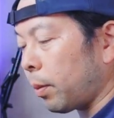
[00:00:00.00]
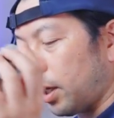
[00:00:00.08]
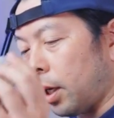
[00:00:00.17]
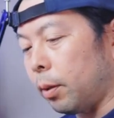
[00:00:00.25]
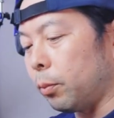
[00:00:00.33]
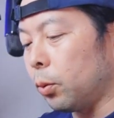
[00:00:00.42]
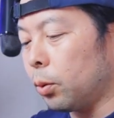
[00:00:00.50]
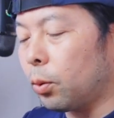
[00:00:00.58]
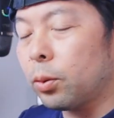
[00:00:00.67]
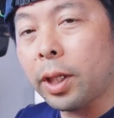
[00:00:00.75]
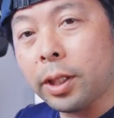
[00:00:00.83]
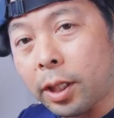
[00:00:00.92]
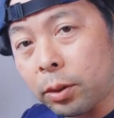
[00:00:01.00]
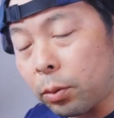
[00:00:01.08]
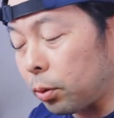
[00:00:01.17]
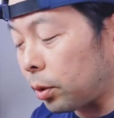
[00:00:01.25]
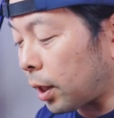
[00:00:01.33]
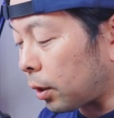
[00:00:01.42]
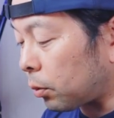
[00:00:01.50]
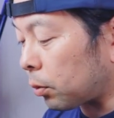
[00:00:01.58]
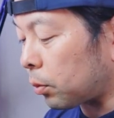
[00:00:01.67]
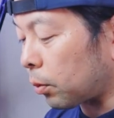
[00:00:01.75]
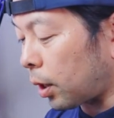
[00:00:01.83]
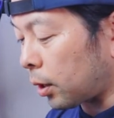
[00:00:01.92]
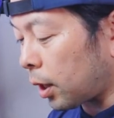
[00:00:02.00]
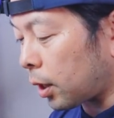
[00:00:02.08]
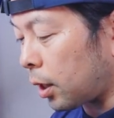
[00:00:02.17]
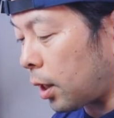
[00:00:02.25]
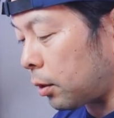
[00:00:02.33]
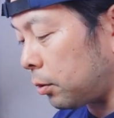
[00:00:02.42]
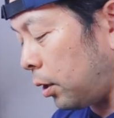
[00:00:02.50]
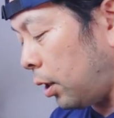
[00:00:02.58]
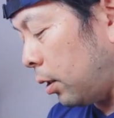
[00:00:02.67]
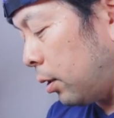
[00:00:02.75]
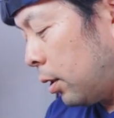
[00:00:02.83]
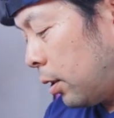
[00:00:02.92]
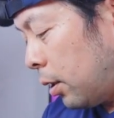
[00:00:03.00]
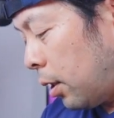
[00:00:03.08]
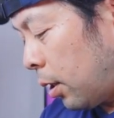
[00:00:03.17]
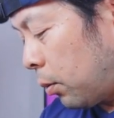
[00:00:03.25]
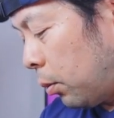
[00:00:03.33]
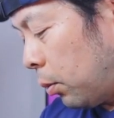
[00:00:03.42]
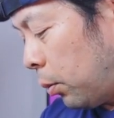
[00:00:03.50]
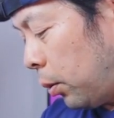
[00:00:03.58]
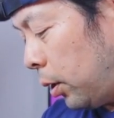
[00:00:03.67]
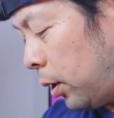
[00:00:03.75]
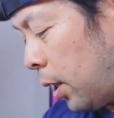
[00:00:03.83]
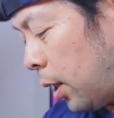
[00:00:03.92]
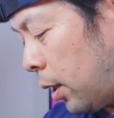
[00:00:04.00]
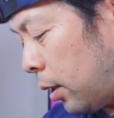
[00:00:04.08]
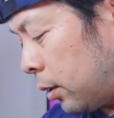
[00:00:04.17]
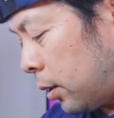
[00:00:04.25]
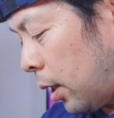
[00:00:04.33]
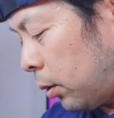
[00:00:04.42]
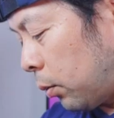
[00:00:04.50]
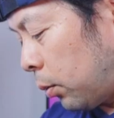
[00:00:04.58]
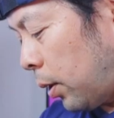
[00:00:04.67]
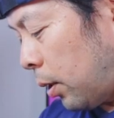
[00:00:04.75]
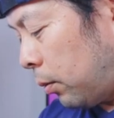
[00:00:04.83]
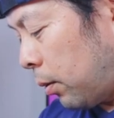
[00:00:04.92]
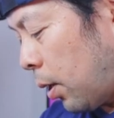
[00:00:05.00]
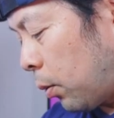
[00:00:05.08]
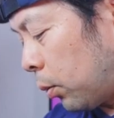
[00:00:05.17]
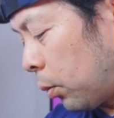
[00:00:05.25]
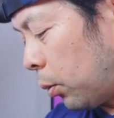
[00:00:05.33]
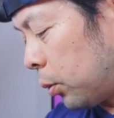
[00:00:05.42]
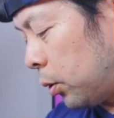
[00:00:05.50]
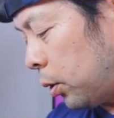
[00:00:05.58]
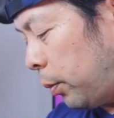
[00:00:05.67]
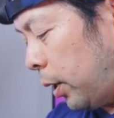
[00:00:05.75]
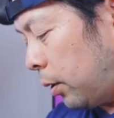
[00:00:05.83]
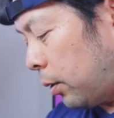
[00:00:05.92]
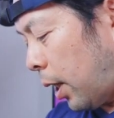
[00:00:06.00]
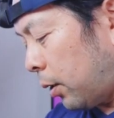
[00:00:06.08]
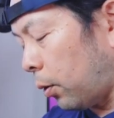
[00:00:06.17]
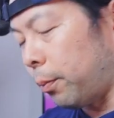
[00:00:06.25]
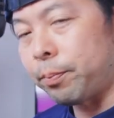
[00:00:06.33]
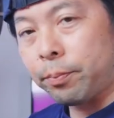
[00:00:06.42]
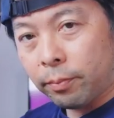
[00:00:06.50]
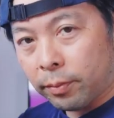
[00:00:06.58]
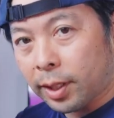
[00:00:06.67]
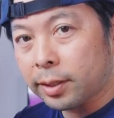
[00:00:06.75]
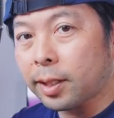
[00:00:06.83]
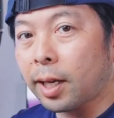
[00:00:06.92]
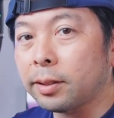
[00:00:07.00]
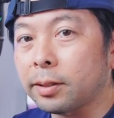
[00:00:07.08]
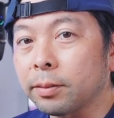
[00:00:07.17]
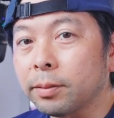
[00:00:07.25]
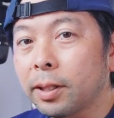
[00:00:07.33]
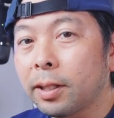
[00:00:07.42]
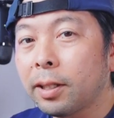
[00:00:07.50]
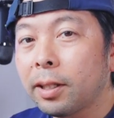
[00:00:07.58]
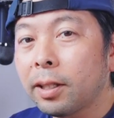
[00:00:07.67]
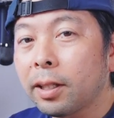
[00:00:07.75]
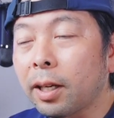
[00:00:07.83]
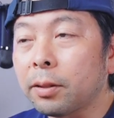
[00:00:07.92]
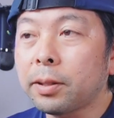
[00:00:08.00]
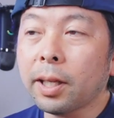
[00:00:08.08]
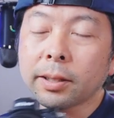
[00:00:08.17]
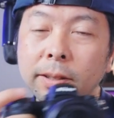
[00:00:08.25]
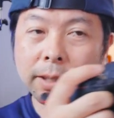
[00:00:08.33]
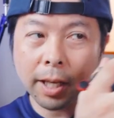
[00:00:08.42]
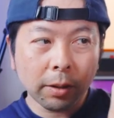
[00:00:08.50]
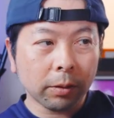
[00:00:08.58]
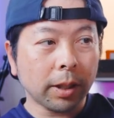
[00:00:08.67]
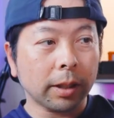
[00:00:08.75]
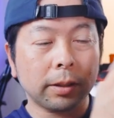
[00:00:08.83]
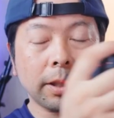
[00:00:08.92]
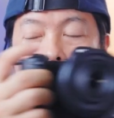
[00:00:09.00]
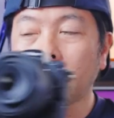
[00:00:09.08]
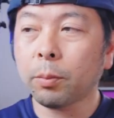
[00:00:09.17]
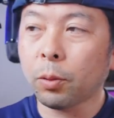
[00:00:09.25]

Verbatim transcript: えば物を何か撮りたい時とかね気軽に、えこう置いてさっと撮れるのがこの 50mm ぐらいのサイズ、え普段使いの撮影で